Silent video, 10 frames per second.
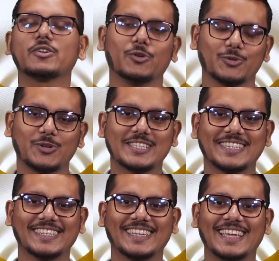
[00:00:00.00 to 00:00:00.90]
গ্রহণ
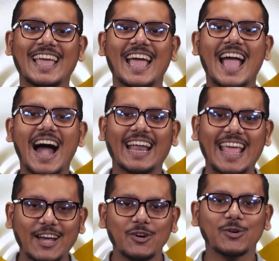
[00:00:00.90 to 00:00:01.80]
করেছেন আর
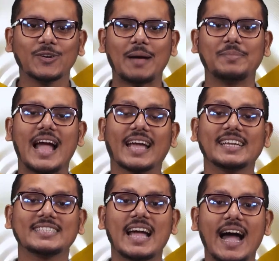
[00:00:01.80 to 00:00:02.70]
এখন আপনি
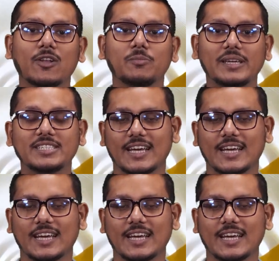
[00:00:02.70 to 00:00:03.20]
আগের চেয়ে আরও বেশি